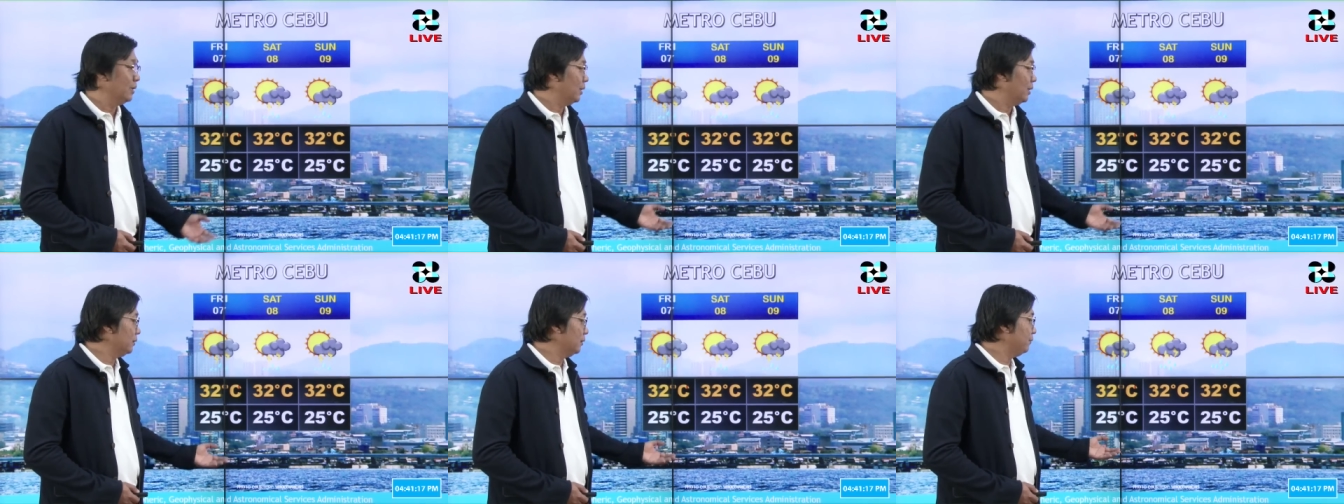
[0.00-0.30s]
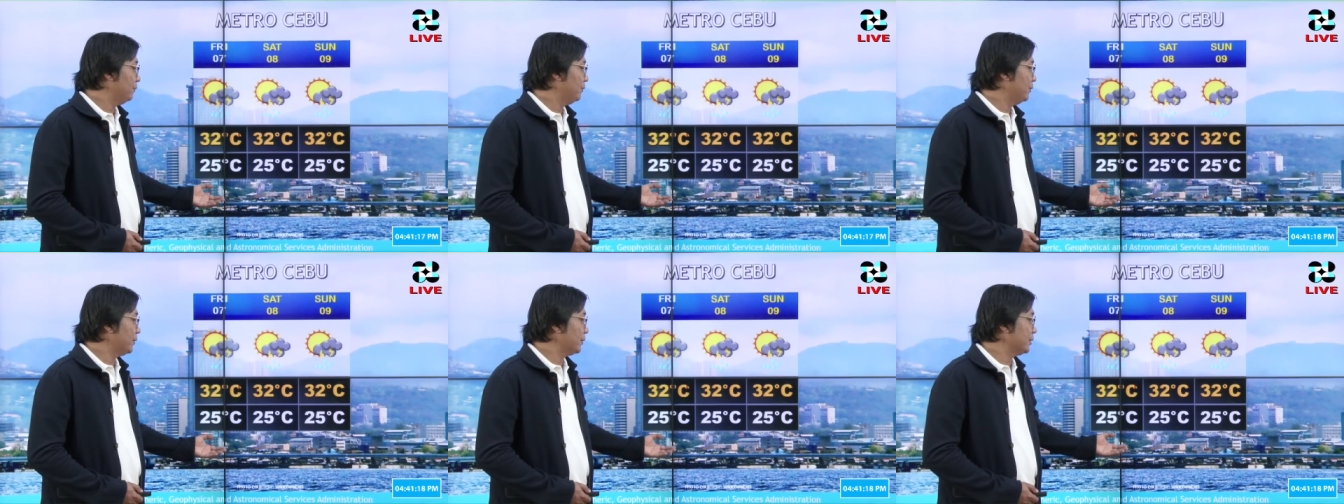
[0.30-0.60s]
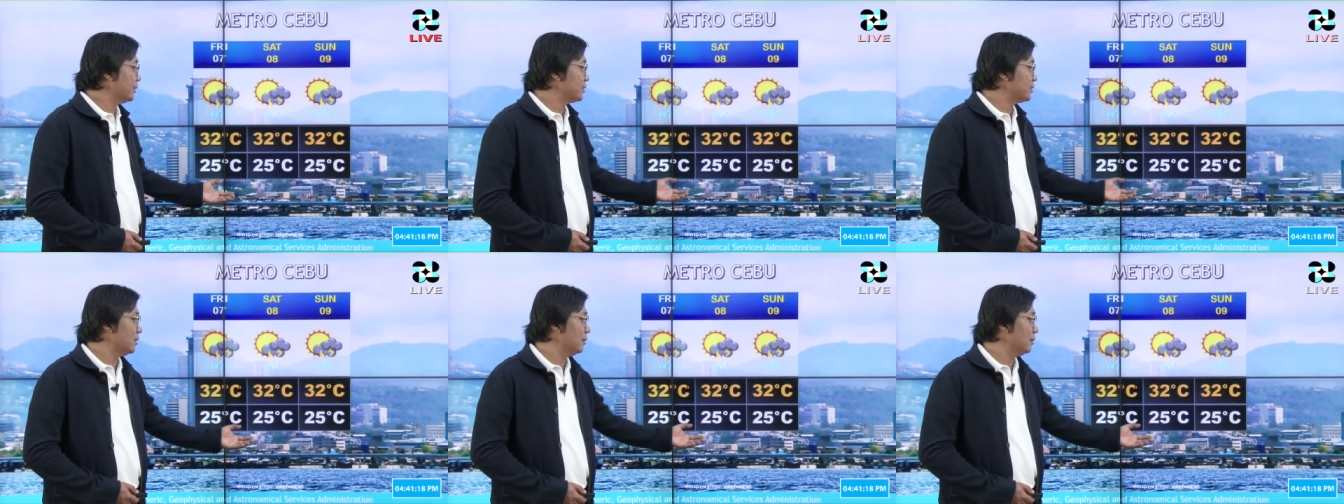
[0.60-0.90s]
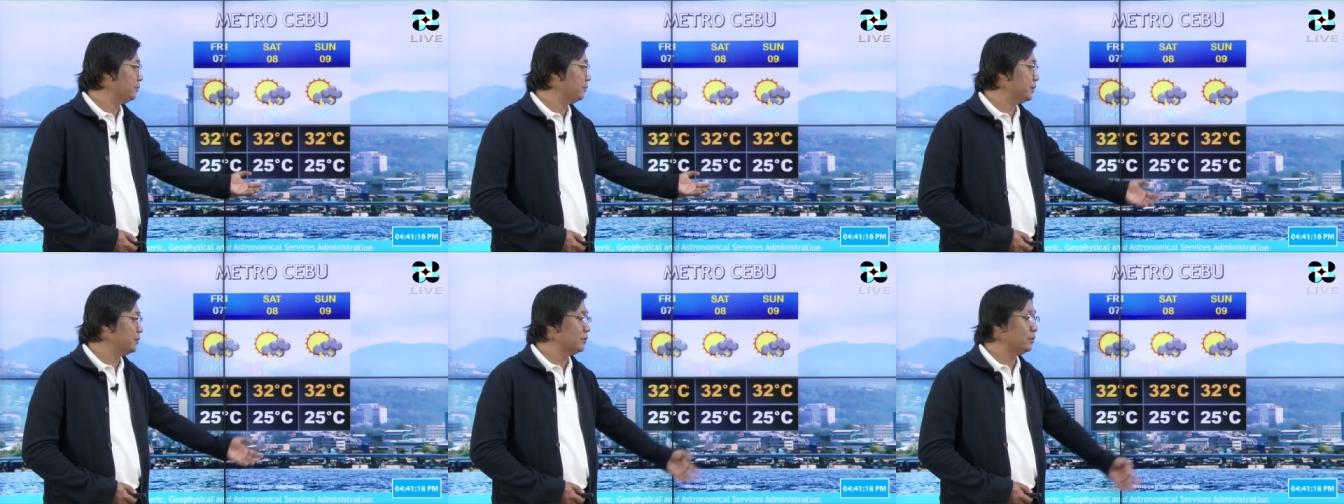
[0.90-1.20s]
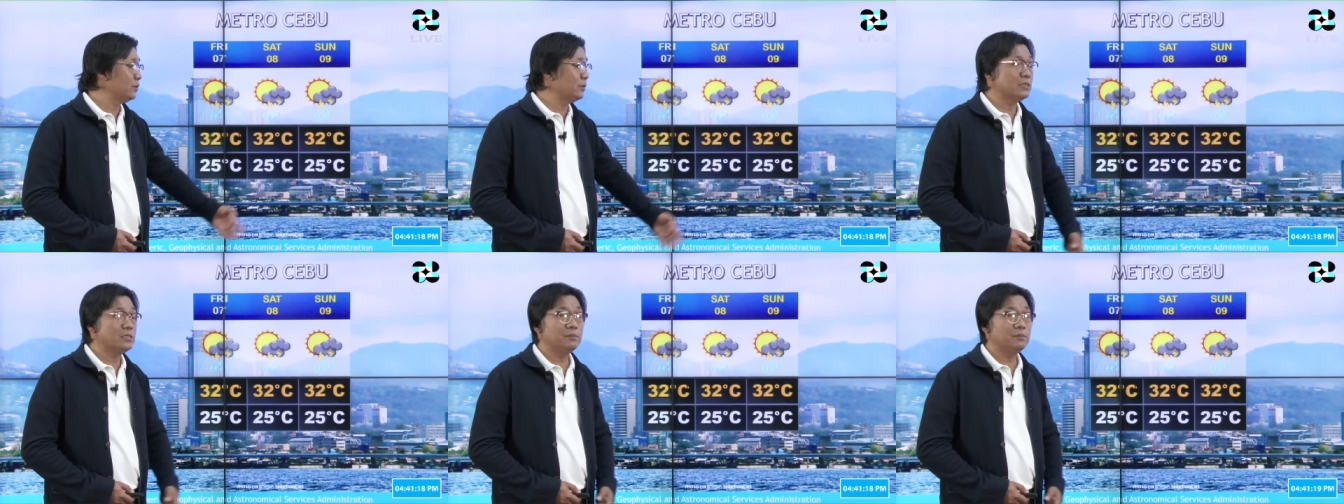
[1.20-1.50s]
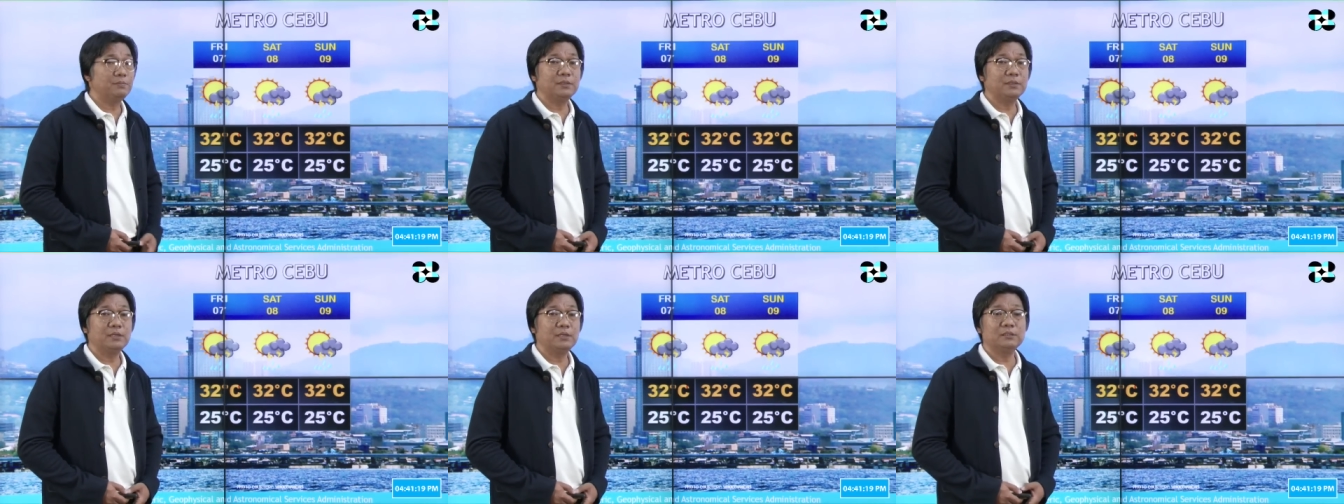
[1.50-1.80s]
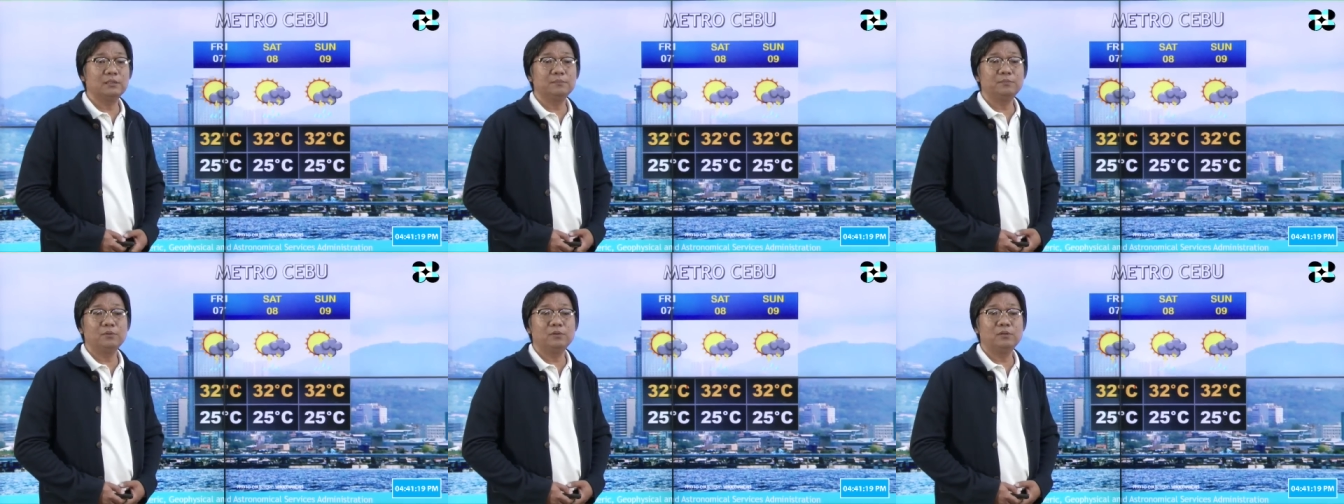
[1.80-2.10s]
at ang forecast temperature nasa
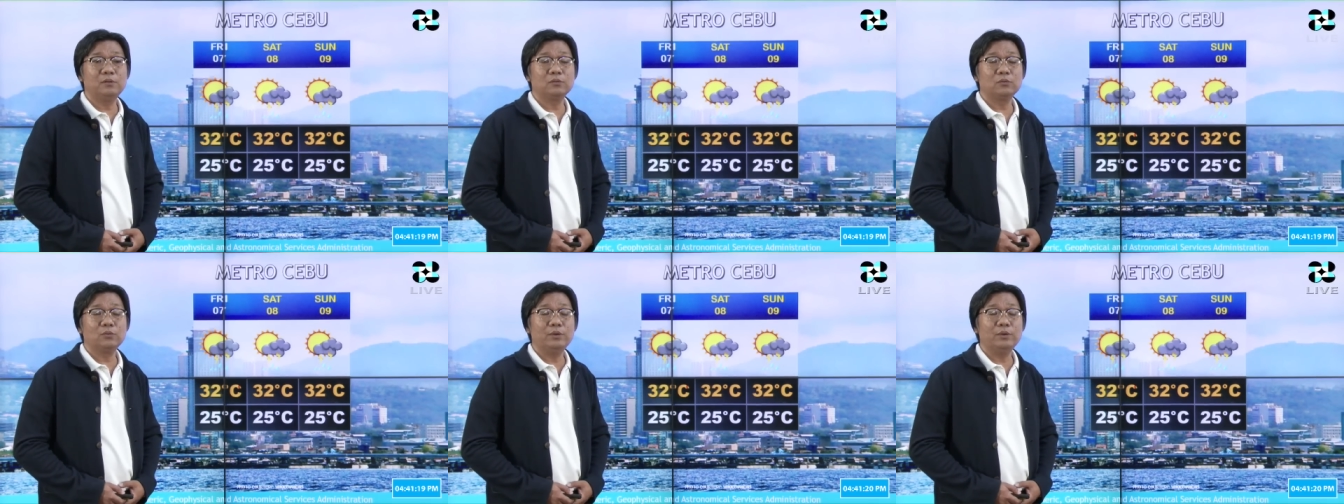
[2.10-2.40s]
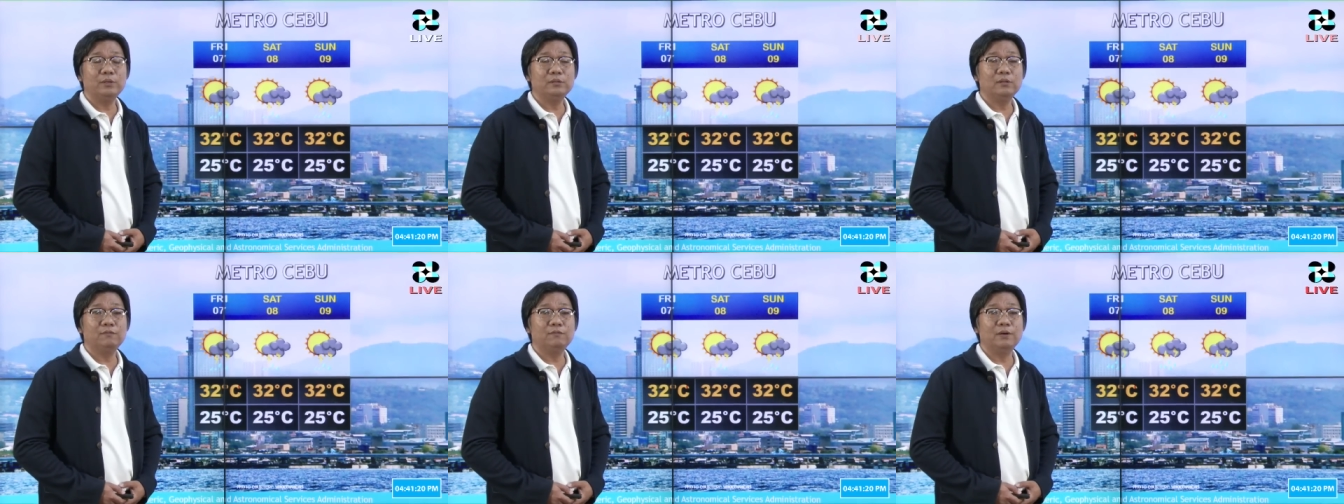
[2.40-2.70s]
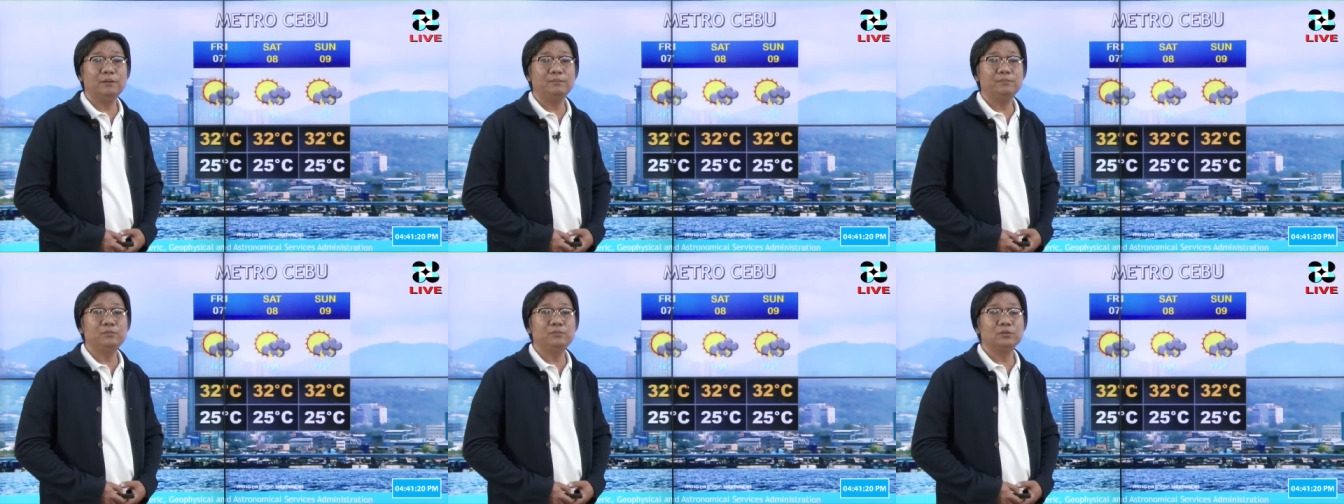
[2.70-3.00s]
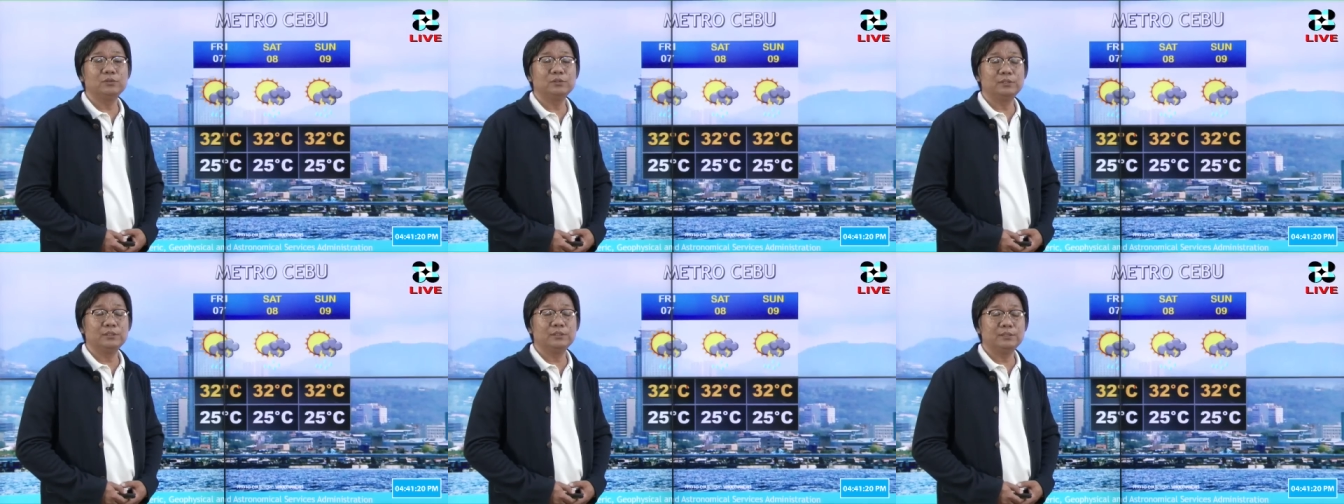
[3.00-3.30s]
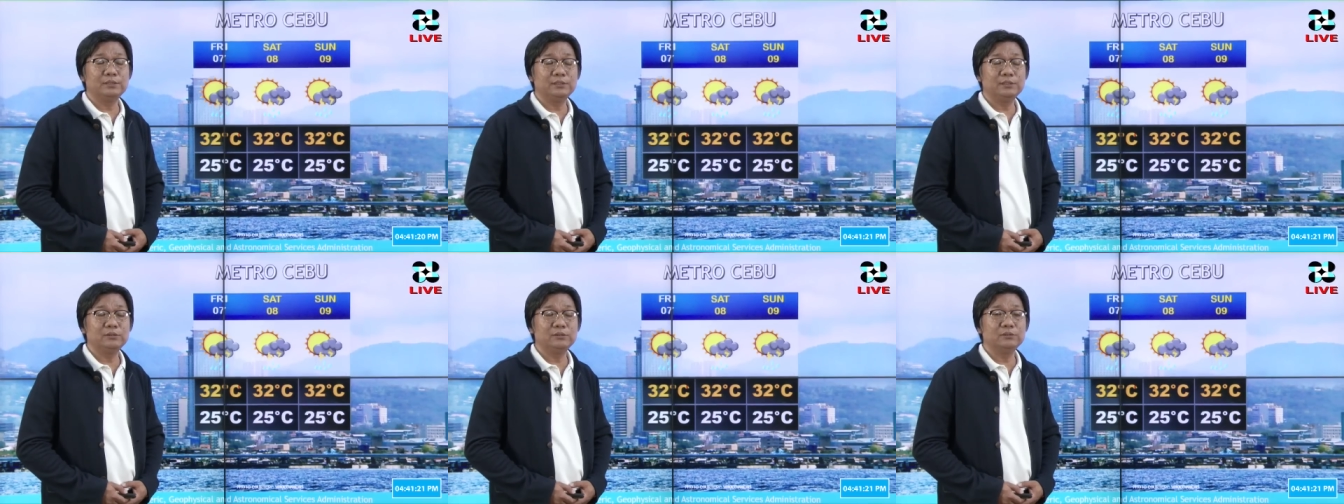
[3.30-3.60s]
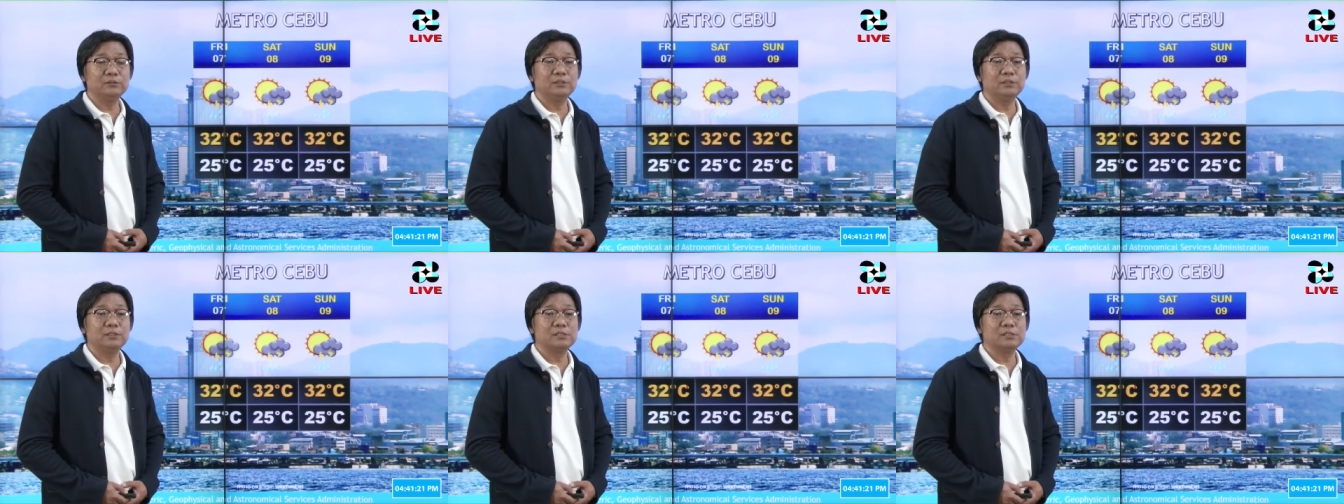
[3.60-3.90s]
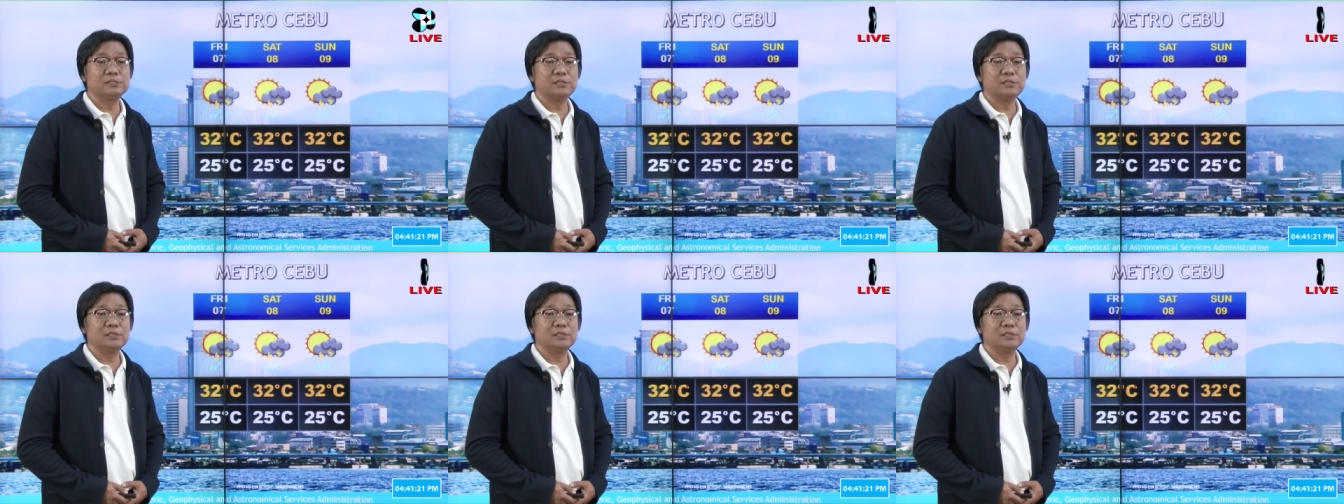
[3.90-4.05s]
pagitan po ng 25 to 32 degrees